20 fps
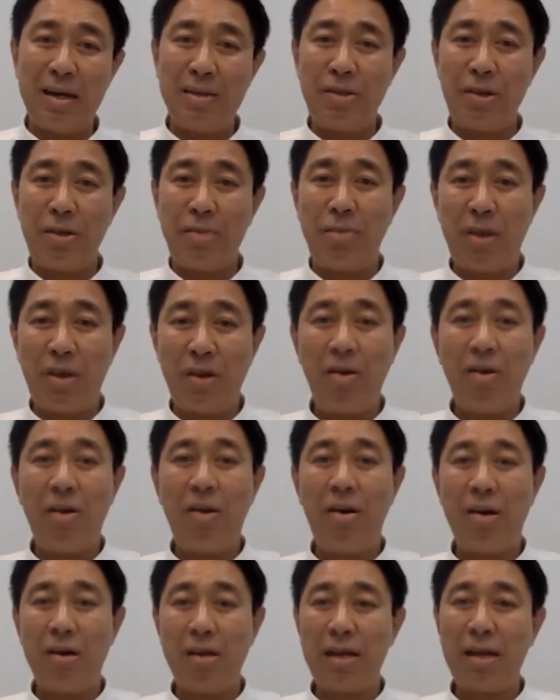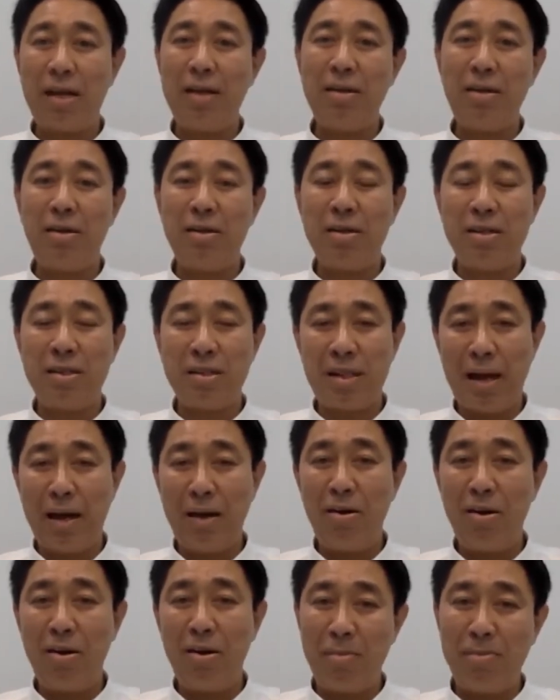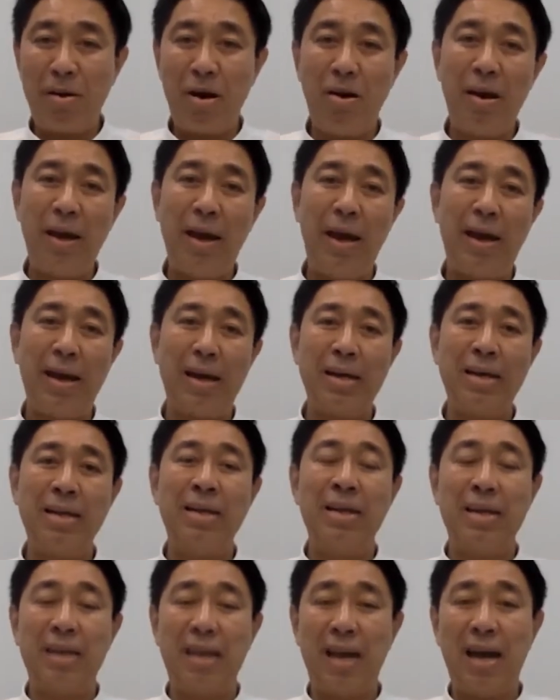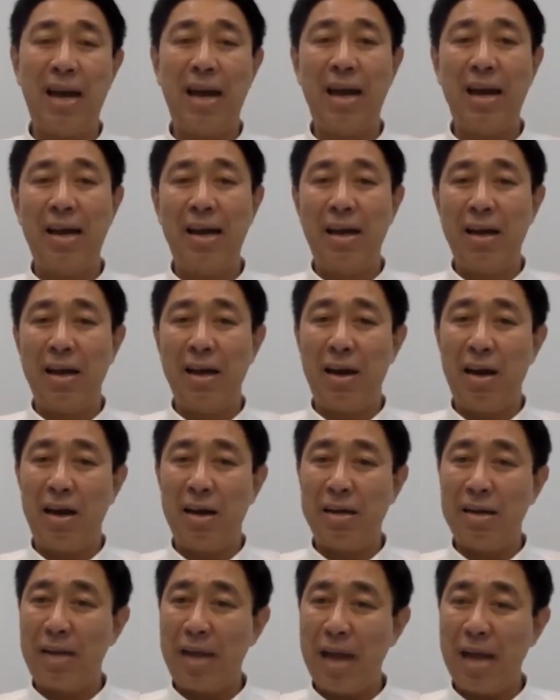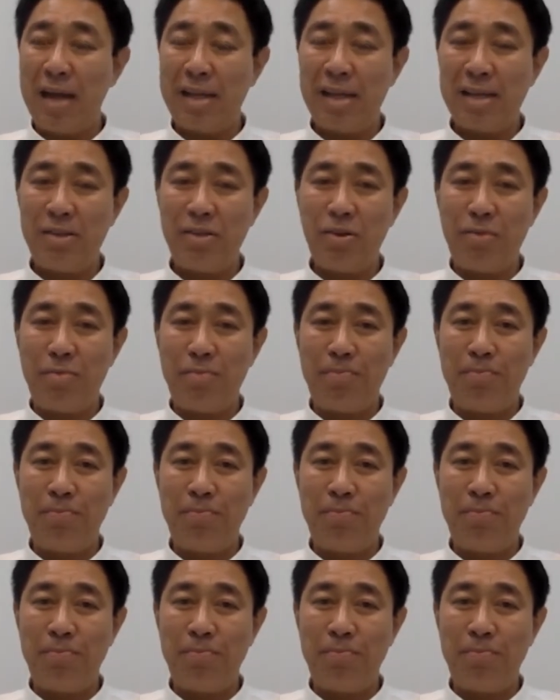สบคทั้งทั้งคลมอเองนะฮะก็น่าจะจบ